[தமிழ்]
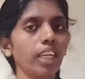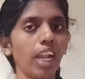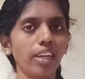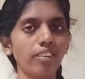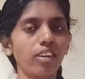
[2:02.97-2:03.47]

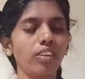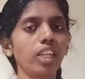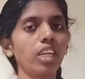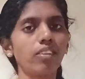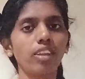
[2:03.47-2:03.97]
இருக்கிற ஆன்சரை
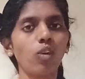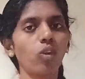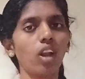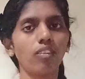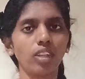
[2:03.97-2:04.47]
வந்து ஈஸியாக
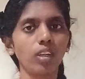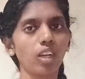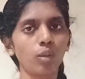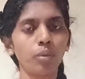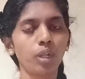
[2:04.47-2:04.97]
உங்களால் வந்து
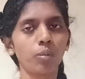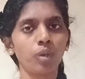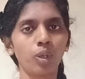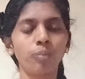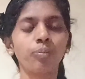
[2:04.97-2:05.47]
கண்டுபிடிக்க
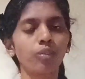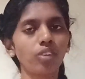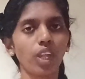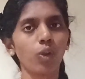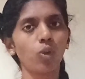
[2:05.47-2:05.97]
முடியும்
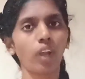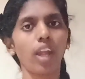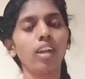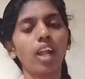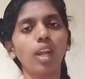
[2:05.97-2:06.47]
சரி ஓகே
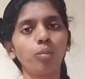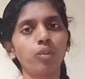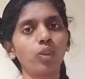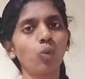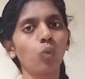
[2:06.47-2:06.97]
நான்
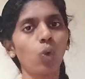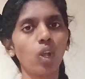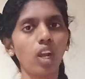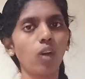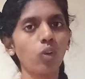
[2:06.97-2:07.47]
இப்போ வந்து
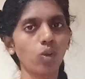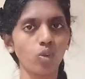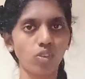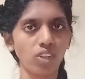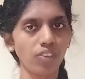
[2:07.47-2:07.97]
ஓரலாக ஒரு
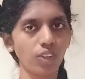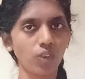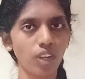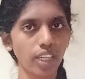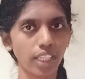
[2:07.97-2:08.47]
கொஸ்டின்
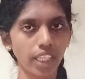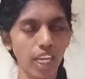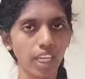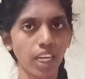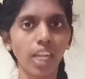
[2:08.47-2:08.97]
வந்து உங்ககிட்ட
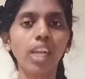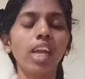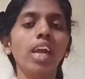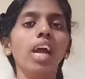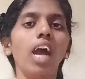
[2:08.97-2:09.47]
கேட்குறேன்
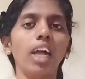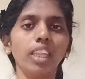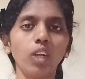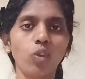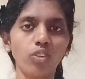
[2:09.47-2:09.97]

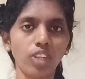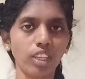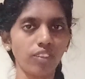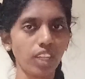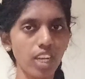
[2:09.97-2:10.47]
அந்த
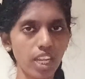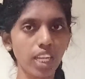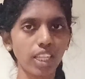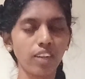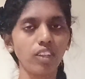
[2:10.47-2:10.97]
கொஸ்டினுக்கு வந்து
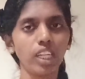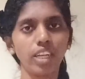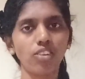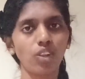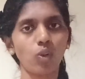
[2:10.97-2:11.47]
நீங்கள் தான் வந்து
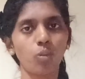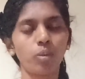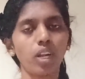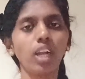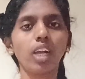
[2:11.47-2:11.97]
என்ன செய்யணும்
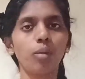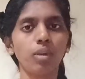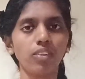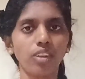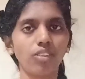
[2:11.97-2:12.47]
அப்படின்னா
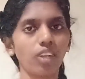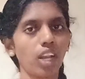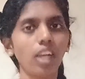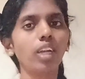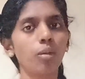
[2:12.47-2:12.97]
கமெண்ட்
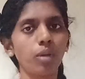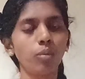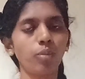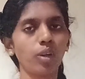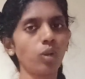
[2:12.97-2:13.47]
செக்ஷனில்
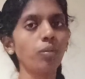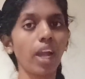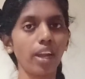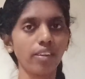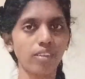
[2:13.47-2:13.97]
கமெண்ட் பண்ணணும்
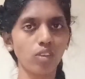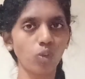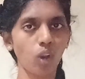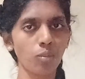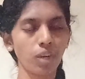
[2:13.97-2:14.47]
ஆன்சர்
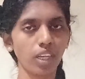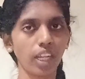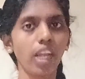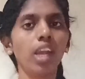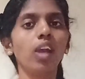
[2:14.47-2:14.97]
சொல்ல
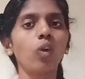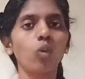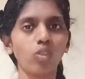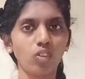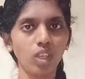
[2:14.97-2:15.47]
மாட்டேன்
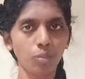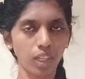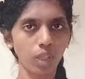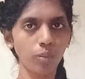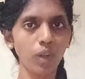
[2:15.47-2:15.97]
கொஸ்டின்
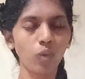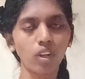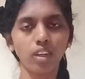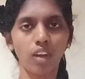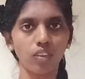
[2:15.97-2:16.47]
மட்டுமே
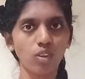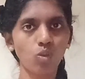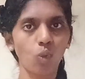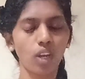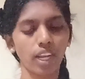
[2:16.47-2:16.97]
உங்களுக்கு நான் வந்து
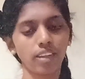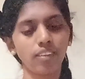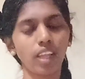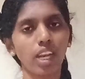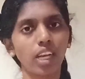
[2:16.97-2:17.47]
சொல்கிறேன்
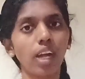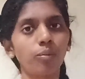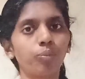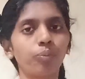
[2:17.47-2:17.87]
சரிங்களா